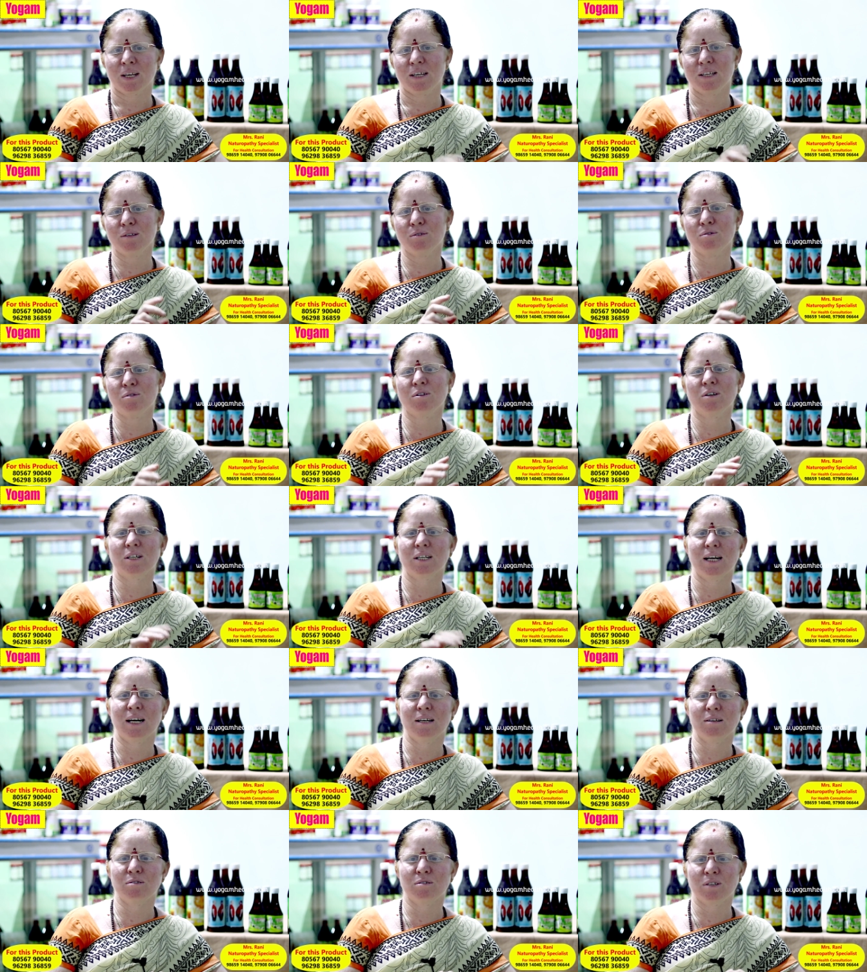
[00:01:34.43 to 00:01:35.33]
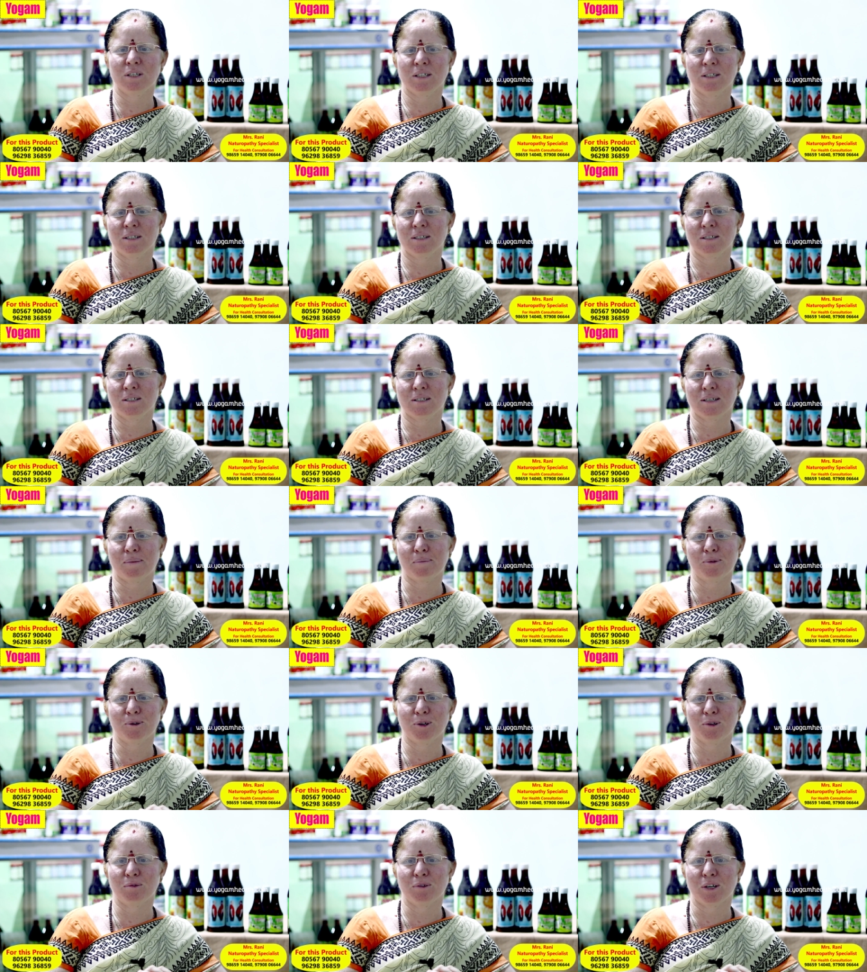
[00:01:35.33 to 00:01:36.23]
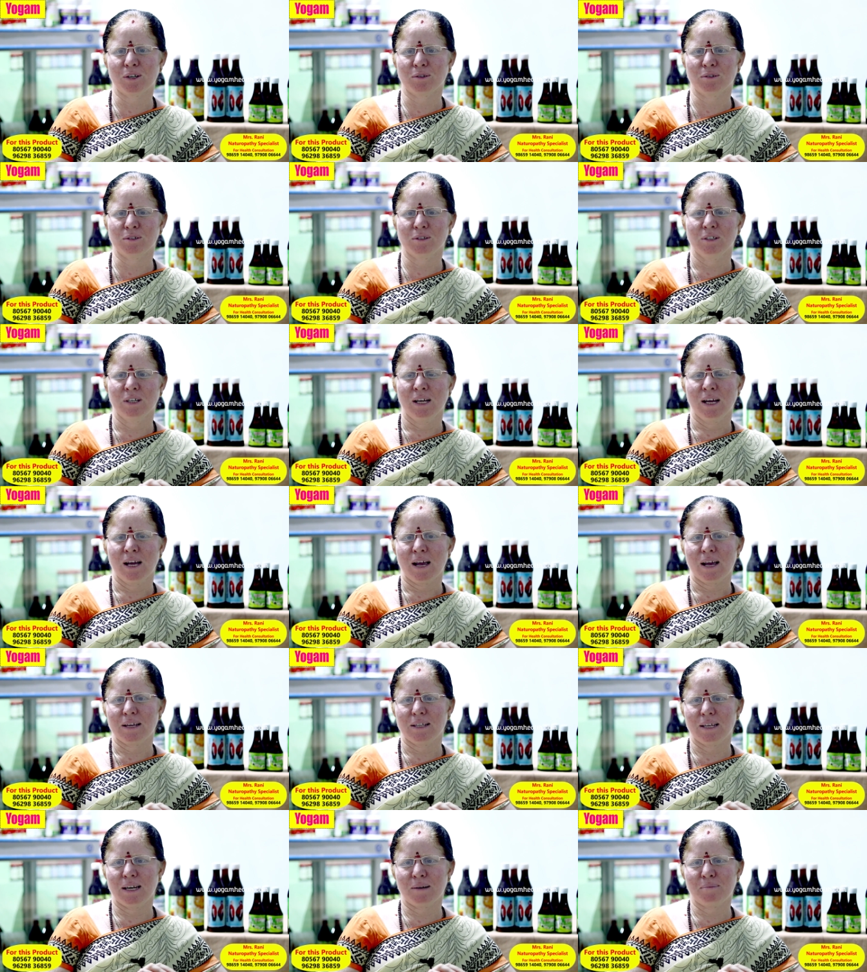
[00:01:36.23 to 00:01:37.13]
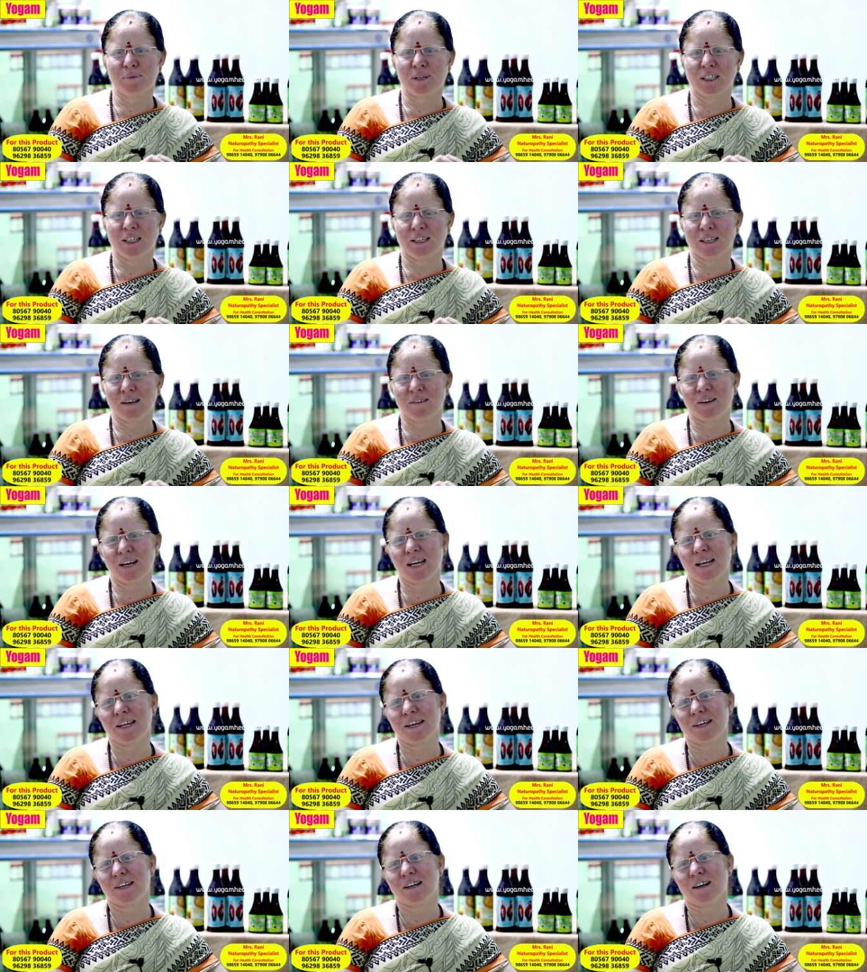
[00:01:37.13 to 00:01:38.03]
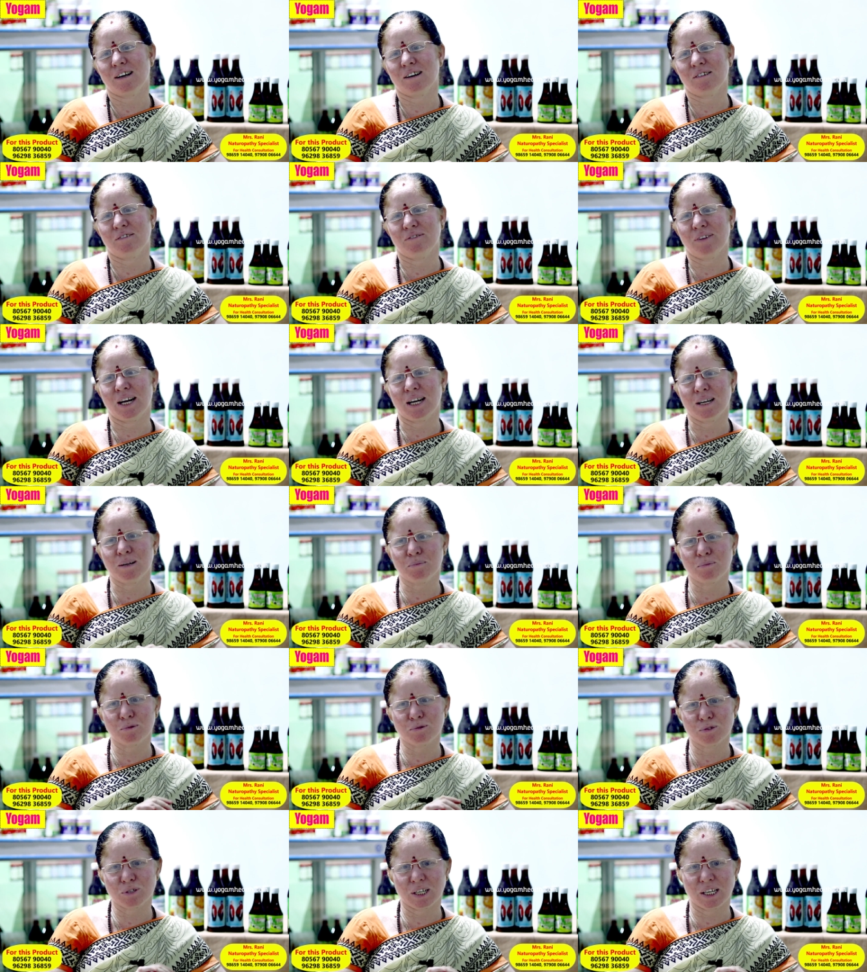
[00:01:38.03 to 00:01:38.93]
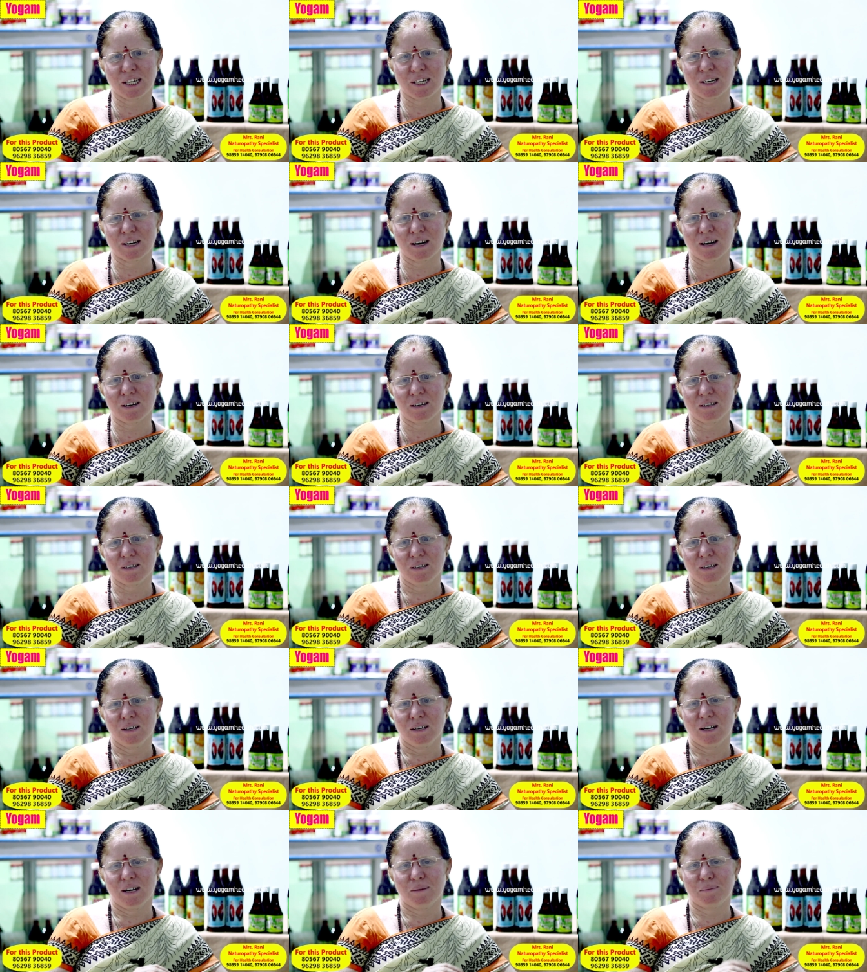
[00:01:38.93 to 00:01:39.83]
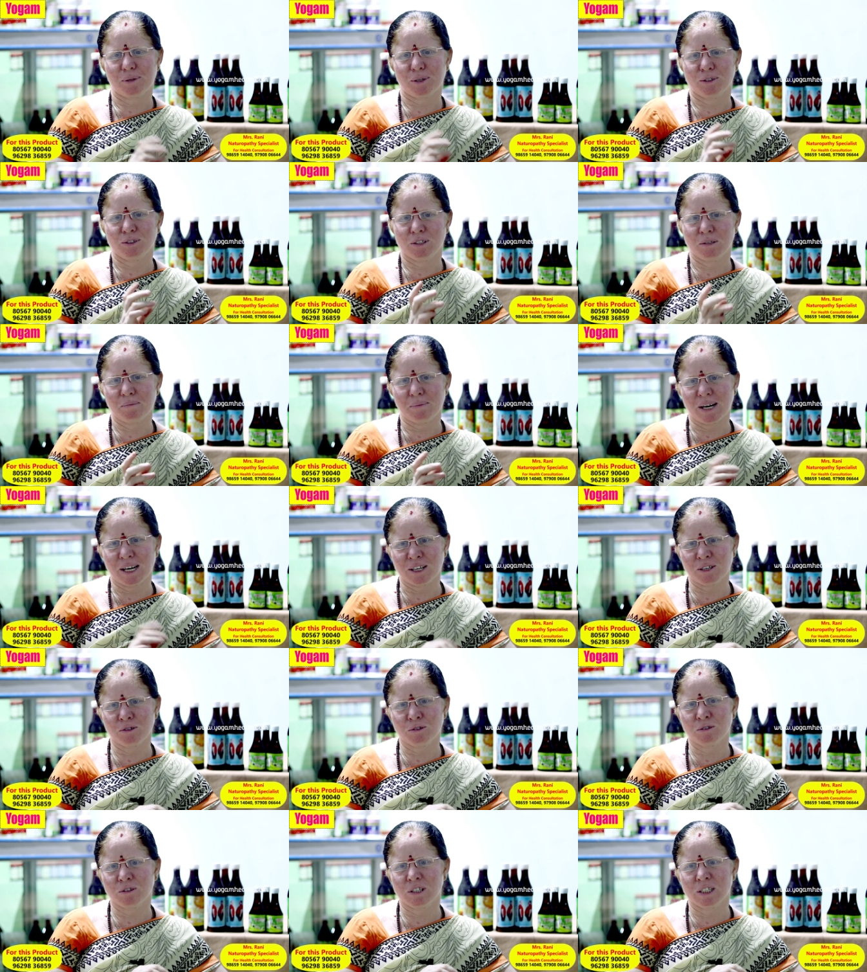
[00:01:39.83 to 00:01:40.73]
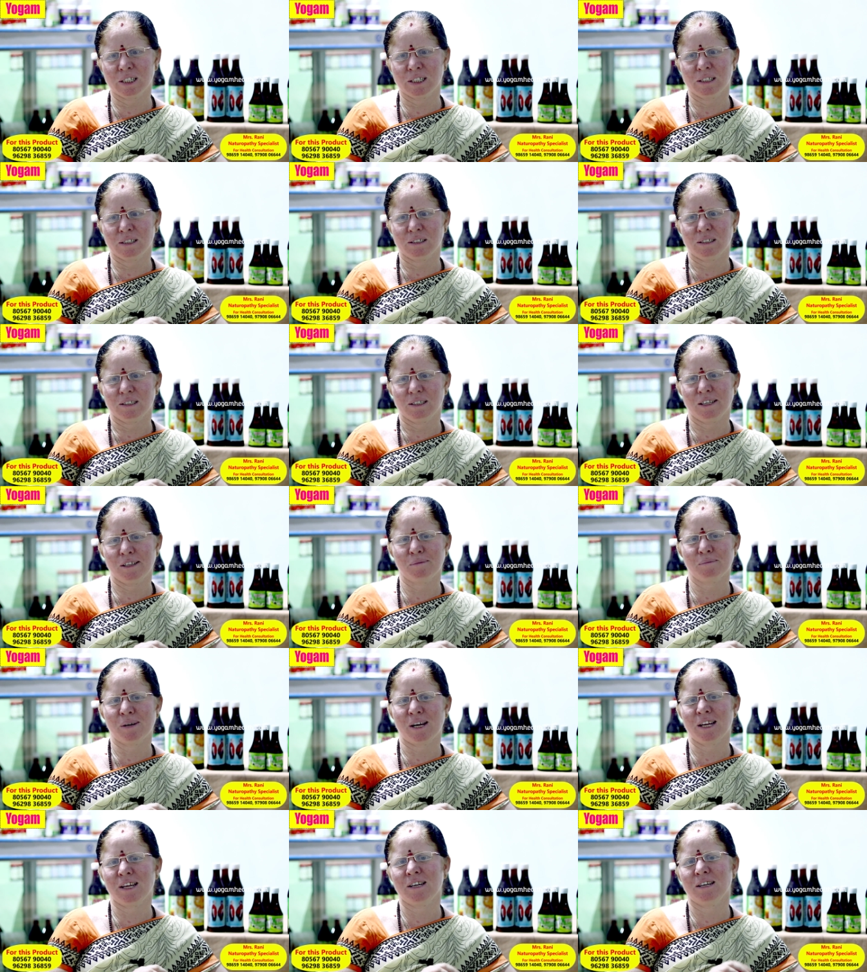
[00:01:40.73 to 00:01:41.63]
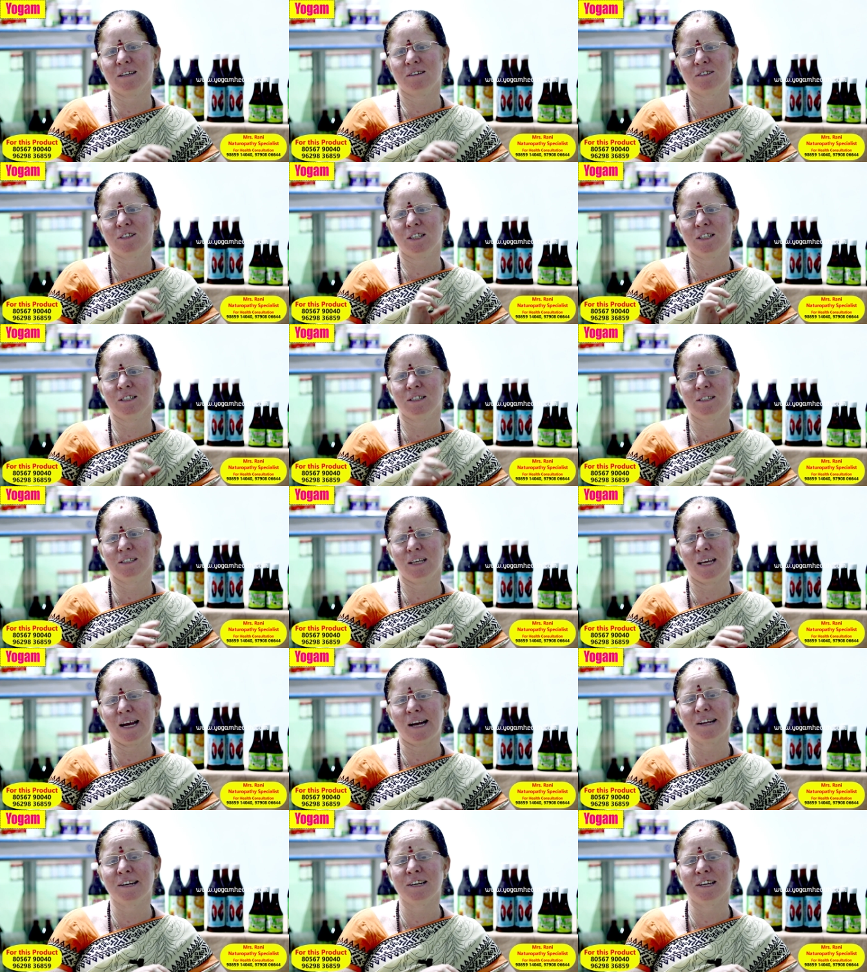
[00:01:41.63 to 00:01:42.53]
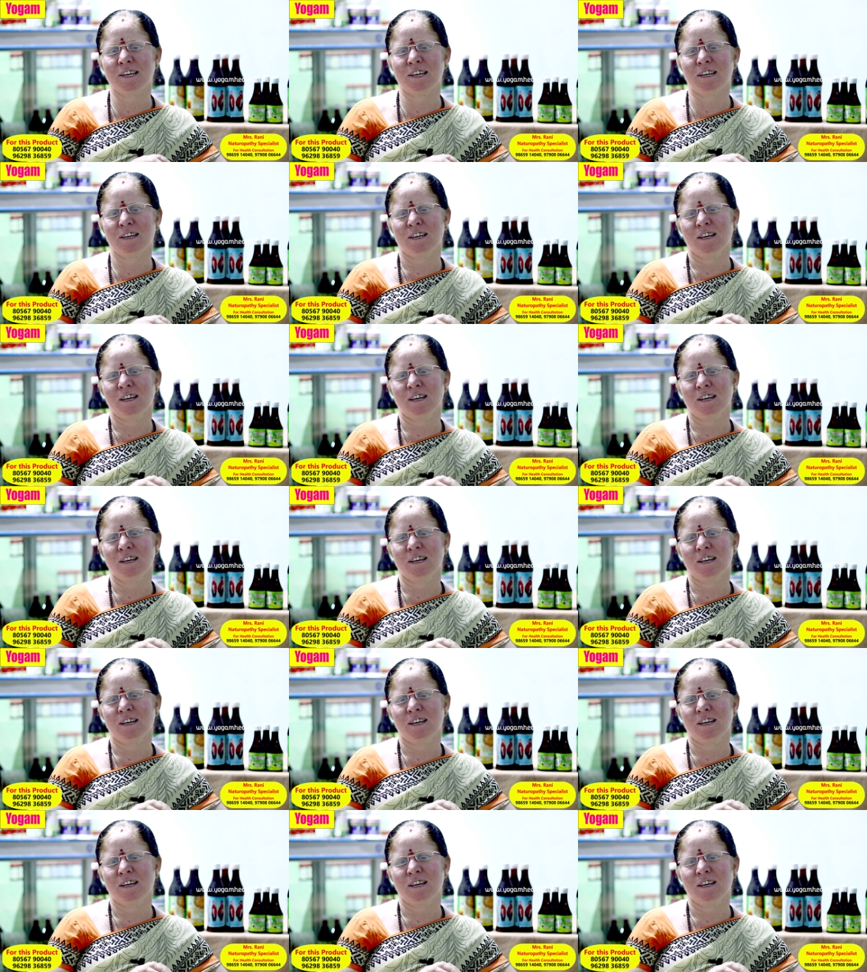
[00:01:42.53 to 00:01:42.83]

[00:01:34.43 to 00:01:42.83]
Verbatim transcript: இதுவும் உங்களுக்கு நல்ல ஒரு சப்போர்ட்டிவாக இருக்கும் இதெல்லாம் பார்த்திங்கன்னா வெள்ளரிக்காய் வெள்ளை பூசணிக்காய் அப்புறம் வந்து பனை நொங்கு இது மாதிரி வந்து இளநீ